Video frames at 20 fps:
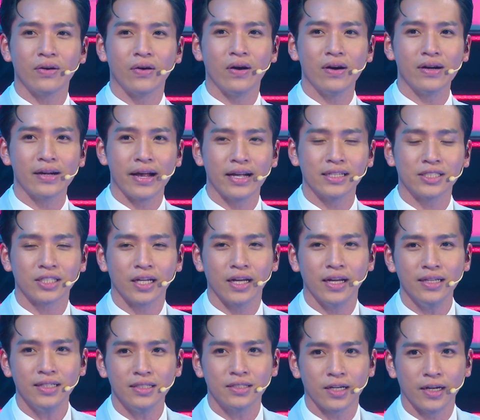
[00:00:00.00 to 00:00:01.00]
của nghệ
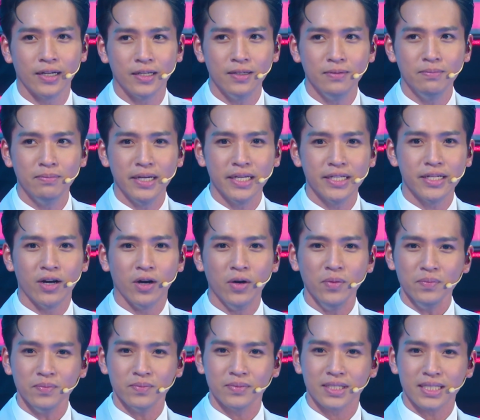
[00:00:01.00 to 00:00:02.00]
sĩ trịnh minh
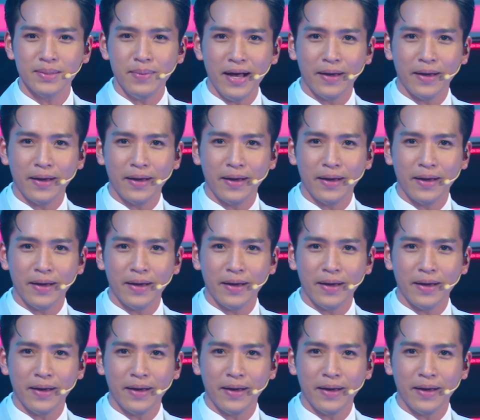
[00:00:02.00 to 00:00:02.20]
dũng xin